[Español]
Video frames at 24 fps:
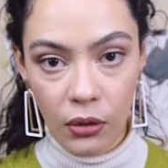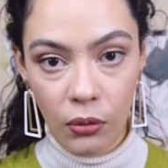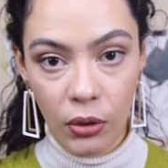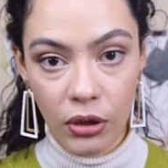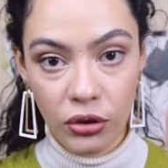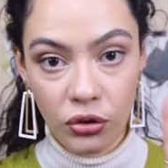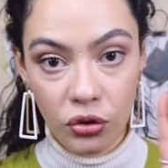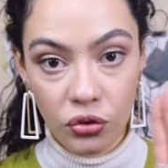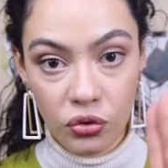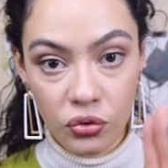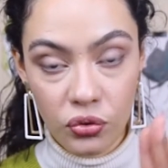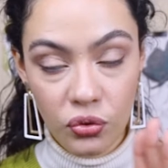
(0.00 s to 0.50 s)

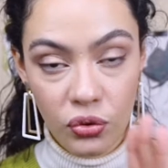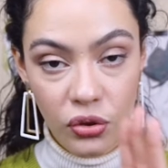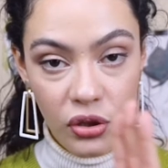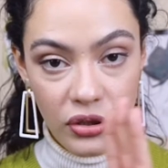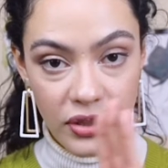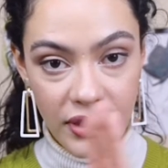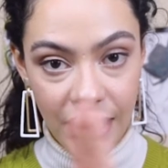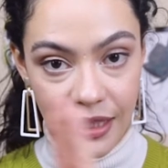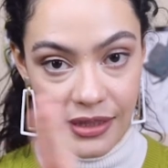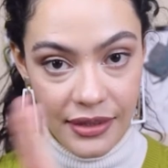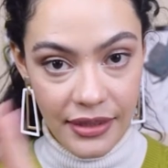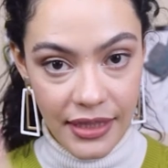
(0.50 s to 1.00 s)
Cuando tú
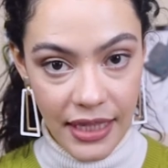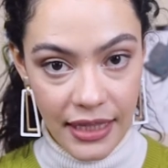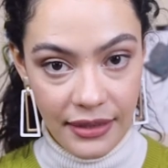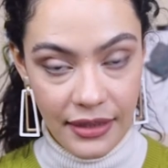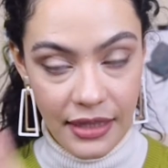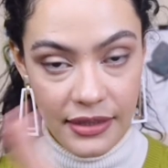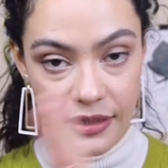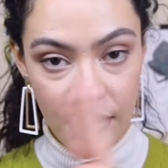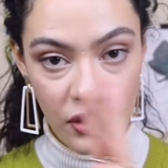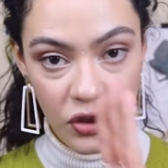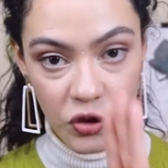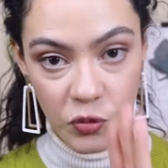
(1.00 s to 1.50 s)
los
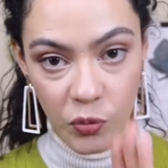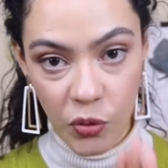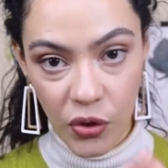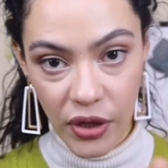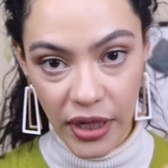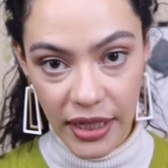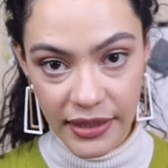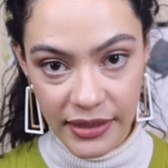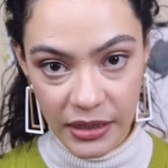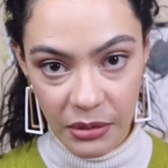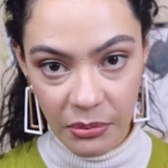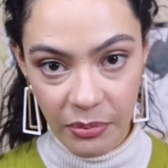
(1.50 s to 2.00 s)
entiendas y los
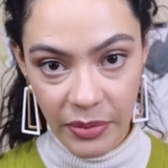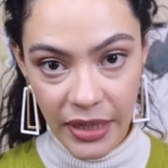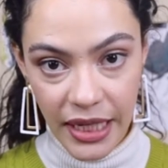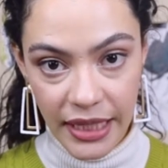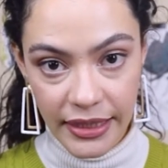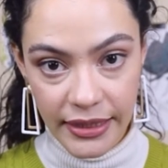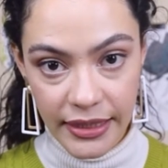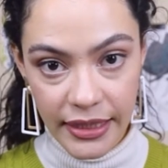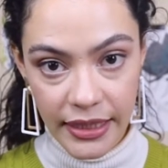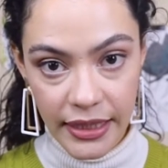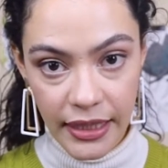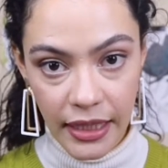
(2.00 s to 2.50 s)
pongas en
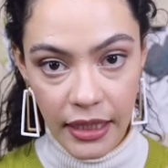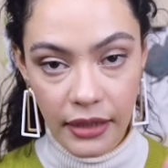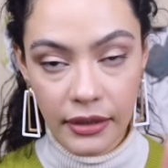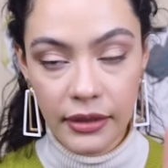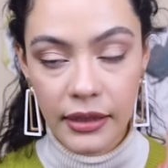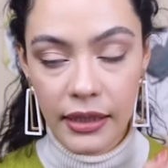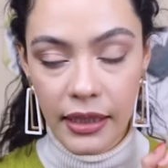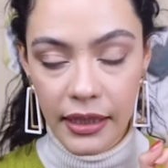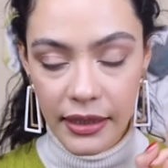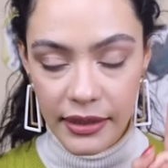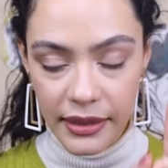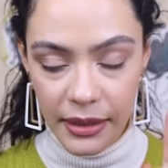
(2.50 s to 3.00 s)
práctica,
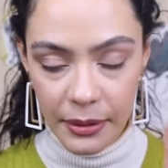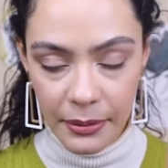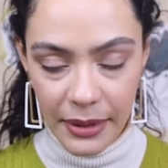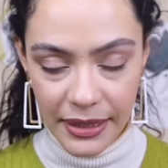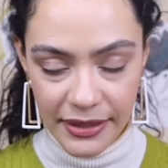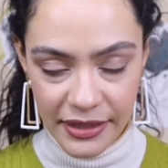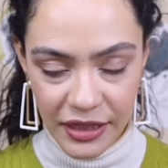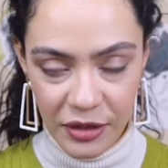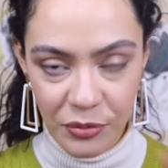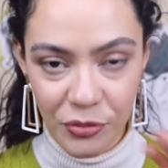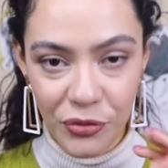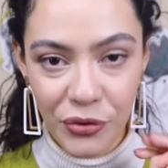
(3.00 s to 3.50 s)
te va
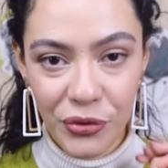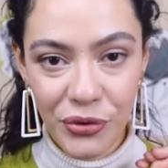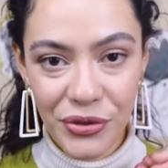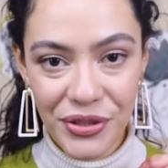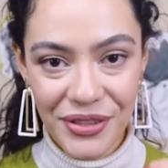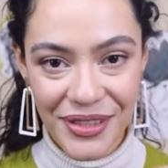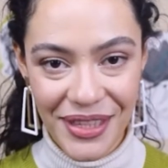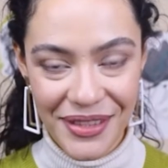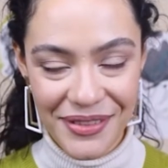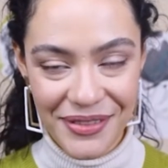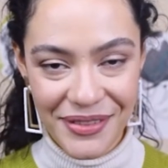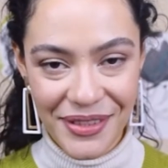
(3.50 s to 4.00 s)
a ser muy
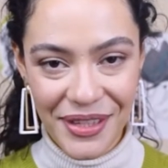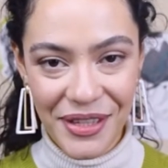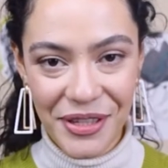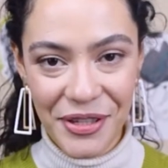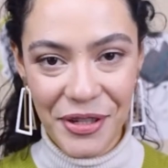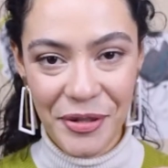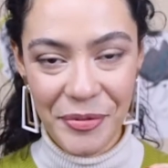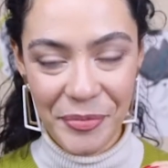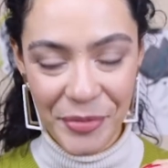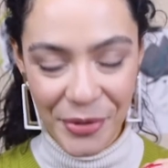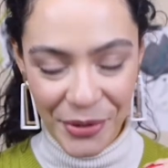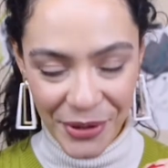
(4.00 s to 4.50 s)

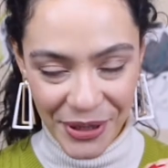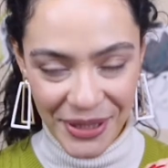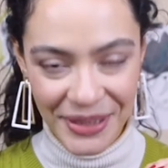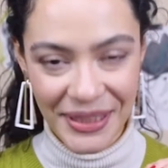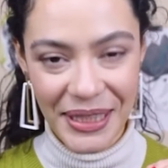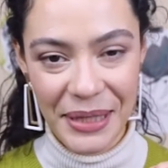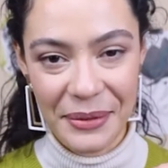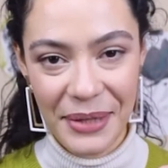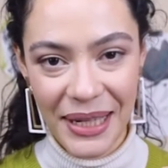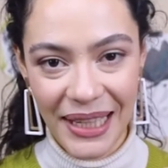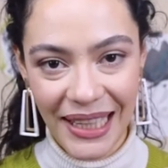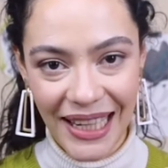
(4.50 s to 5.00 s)
sencillo poder
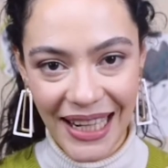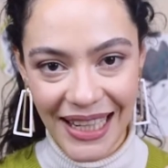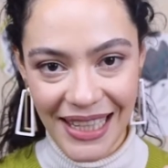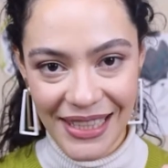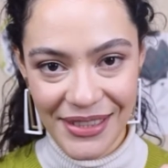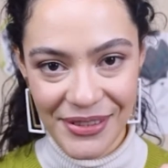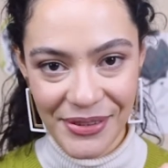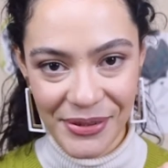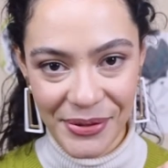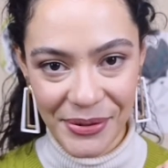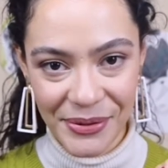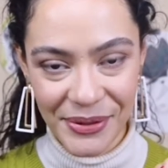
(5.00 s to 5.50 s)
trabajar
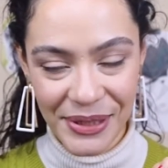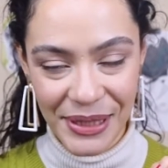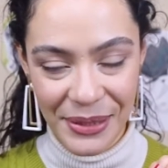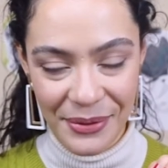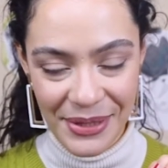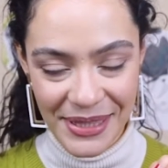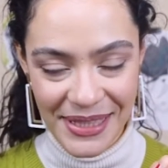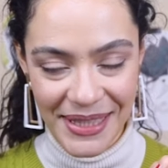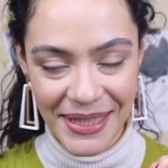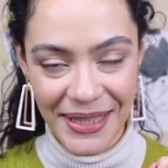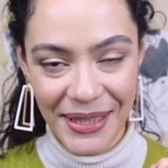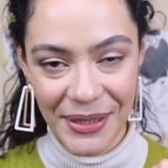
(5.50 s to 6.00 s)
esto, te
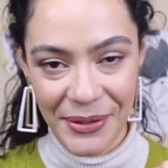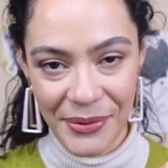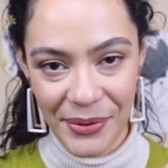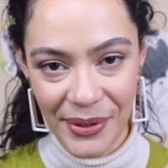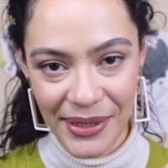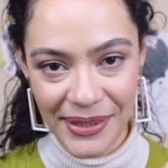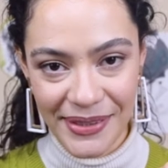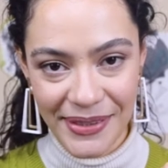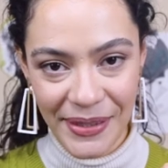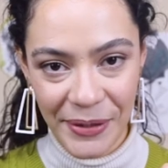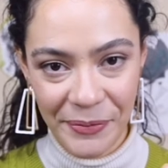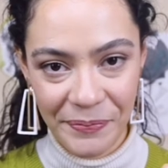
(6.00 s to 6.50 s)
vas a dar
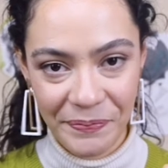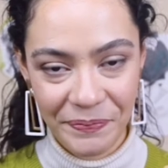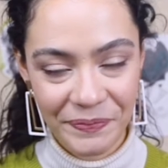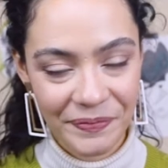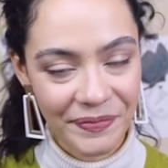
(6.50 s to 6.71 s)
cuenta.